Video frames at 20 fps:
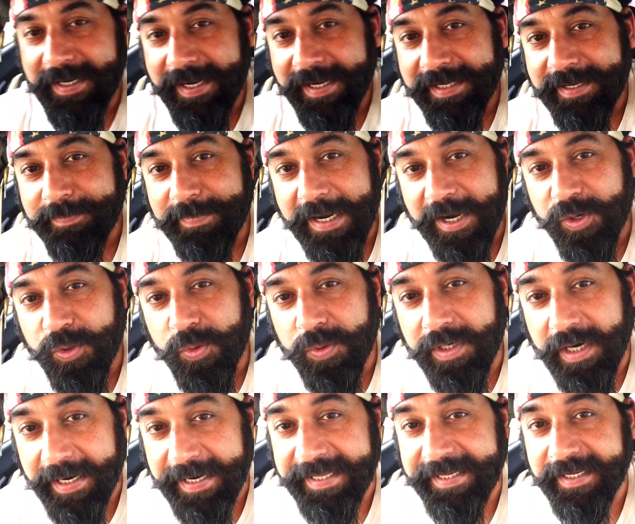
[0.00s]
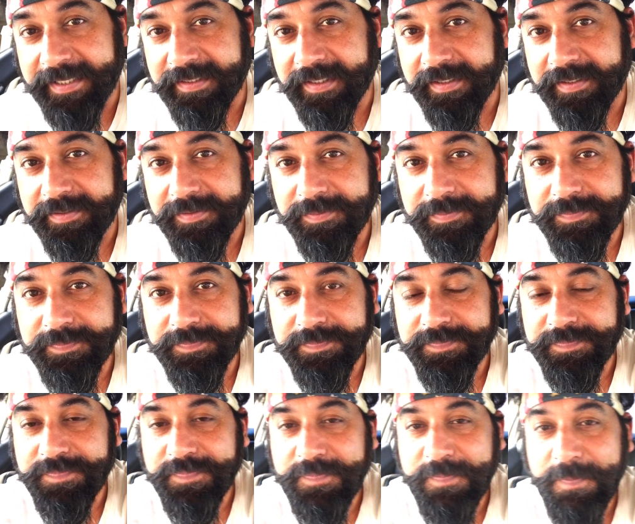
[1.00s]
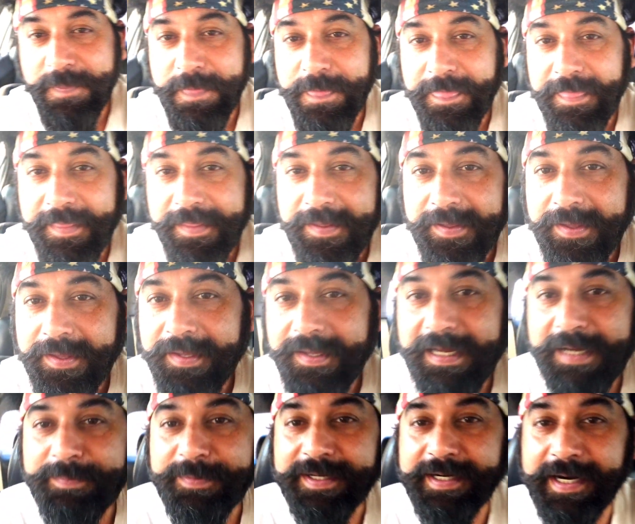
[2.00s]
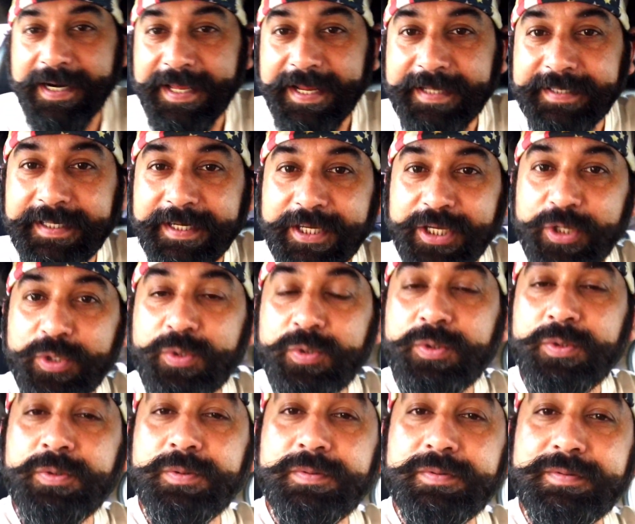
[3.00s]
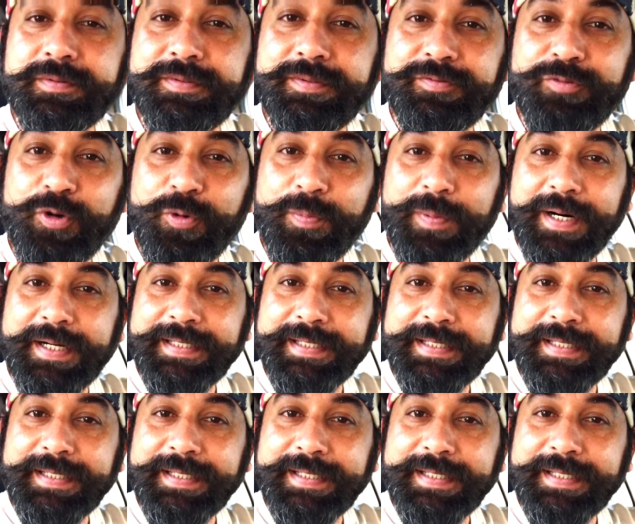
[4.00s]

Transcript: लिया है कि मैं हूँ गाड़ी के अंदर अब मैं गाड़ी के अंदर क्यों हूँ वो